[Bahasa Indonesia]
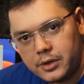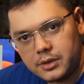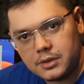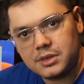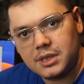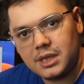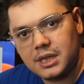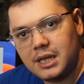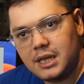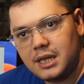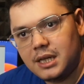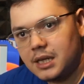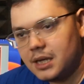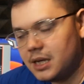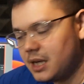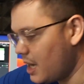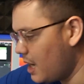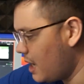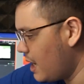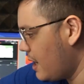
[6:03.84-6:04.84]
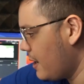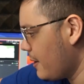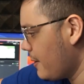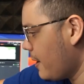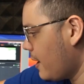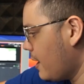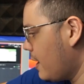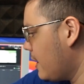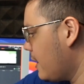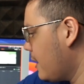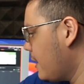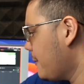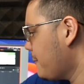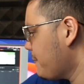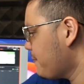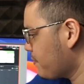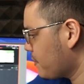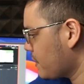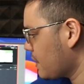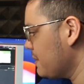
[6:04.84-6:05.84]
port jadi dia
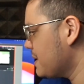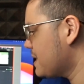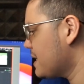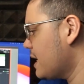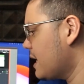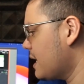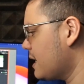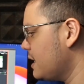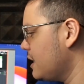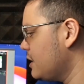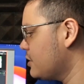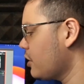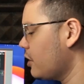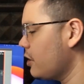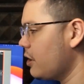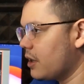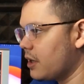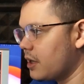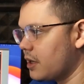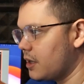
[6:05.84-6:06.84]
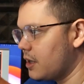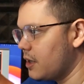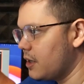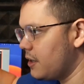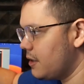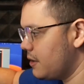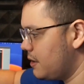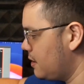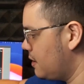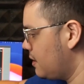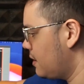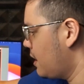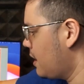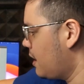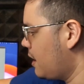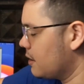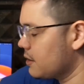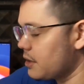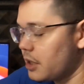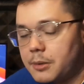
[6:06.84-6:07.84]
uh, bisa dicolok ke
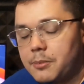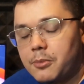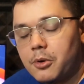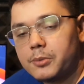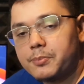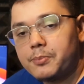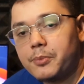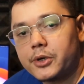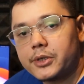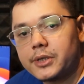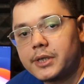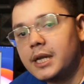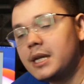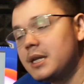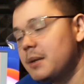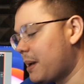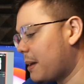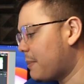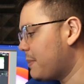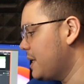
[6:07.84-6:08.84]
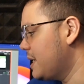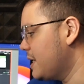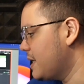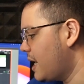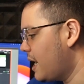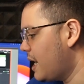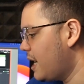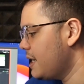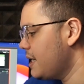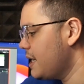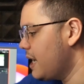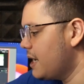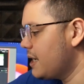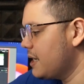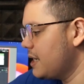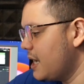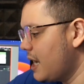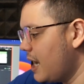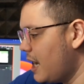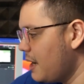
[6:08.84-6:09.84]
Thunderbolt portnya di Mac Mini-nya
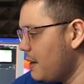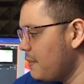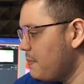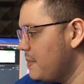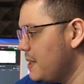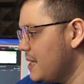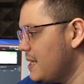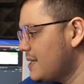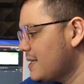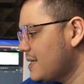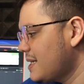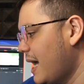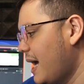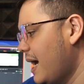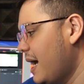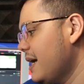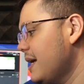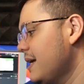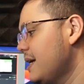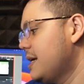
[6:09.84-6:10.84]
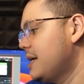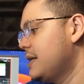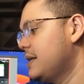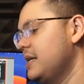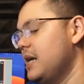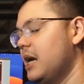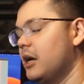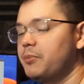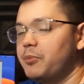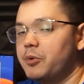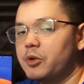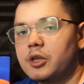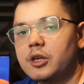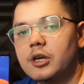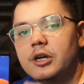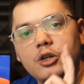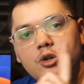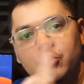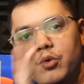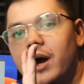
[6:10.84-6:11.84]
dan dia bisa di
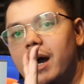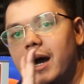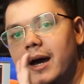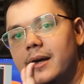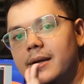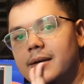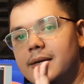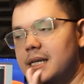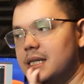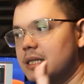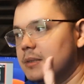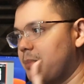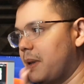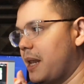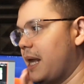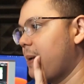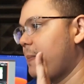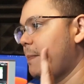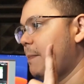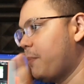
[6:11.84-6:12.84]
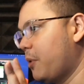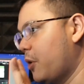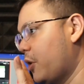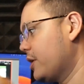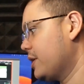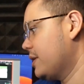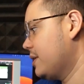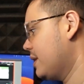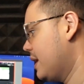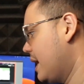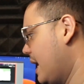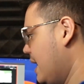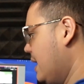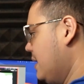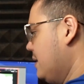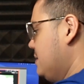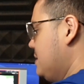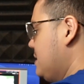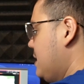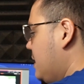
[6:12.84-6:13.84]
output kedua display port
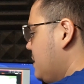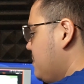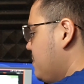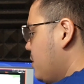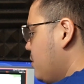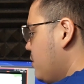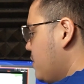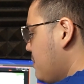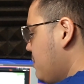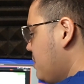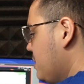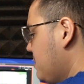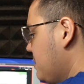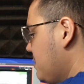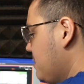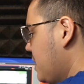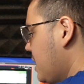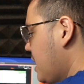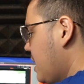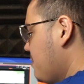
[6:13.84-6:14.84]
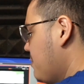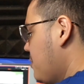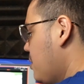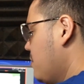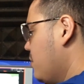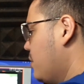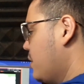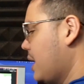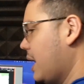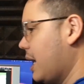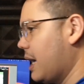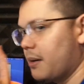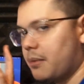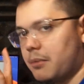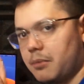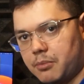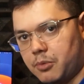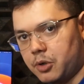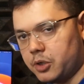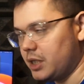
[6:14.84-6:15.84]
ya sangat berguna buat teman-teman yang mau
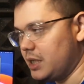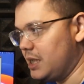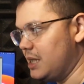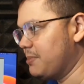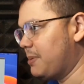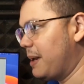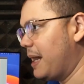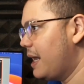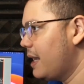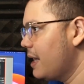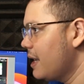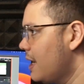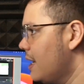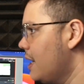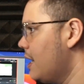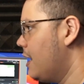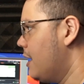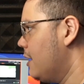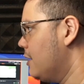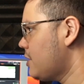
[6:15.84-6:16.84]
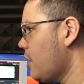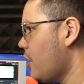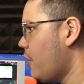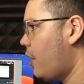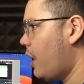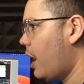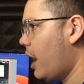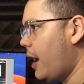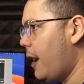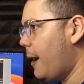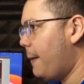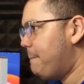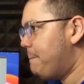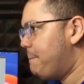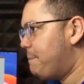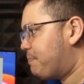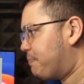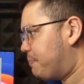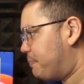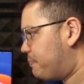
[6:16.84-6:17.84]
menggunakan multi display. So
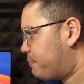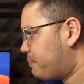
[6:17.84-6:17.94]
um,